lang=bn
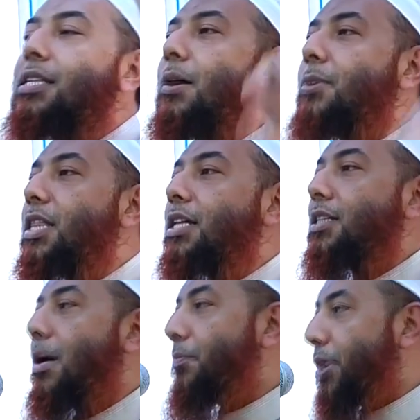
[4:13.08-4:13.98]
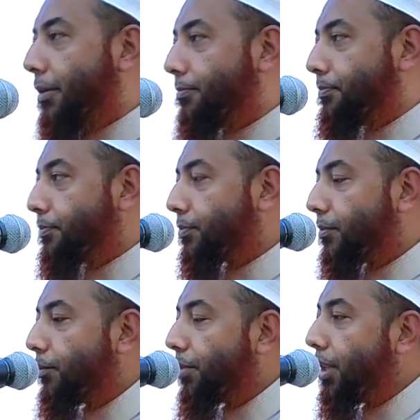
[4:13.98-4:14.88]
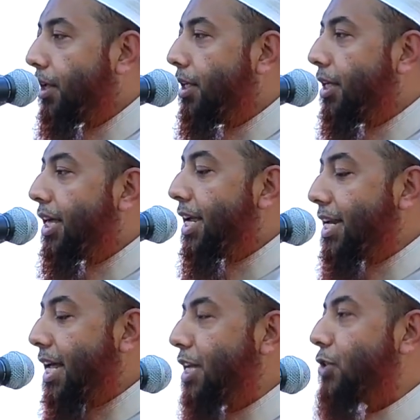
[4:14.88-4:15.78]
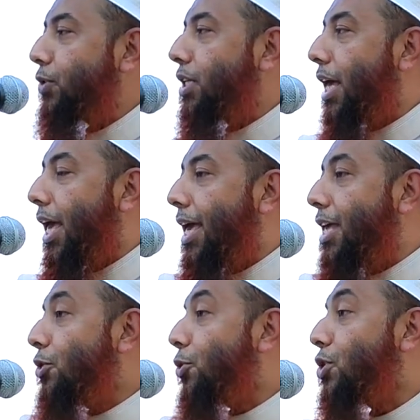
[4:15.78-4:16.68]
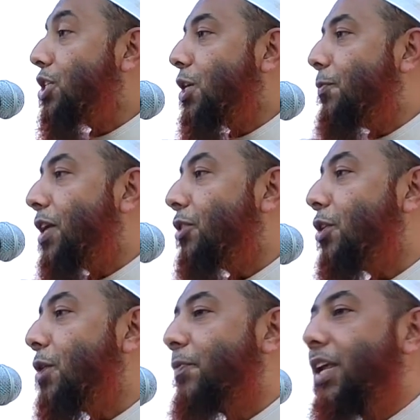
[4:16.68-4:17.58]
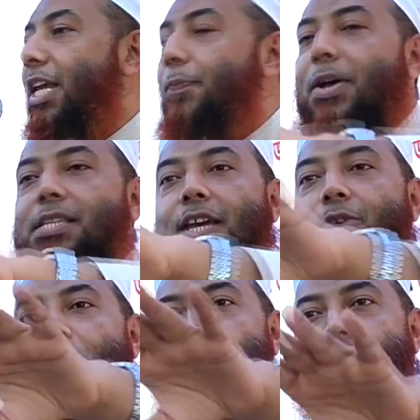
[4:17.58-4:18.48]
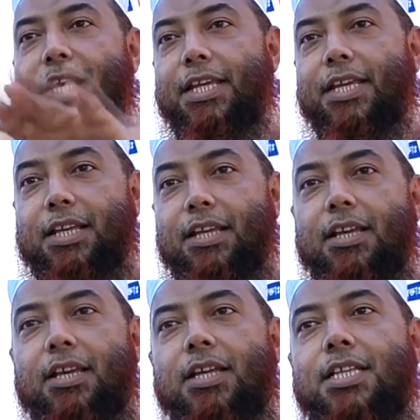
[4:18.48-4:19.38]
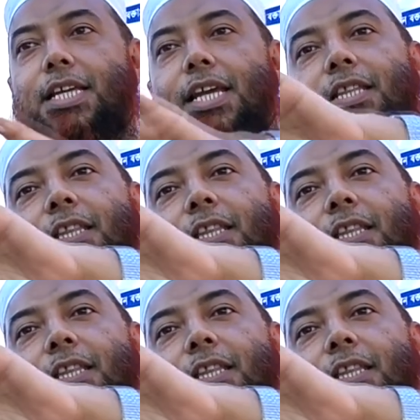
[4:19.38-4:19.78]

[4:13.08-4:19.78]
আছে আমাদের সামনে এটাকে যদি এই কষ্টি পাথরে ফেলে বাছাই করে ফেলি যে এই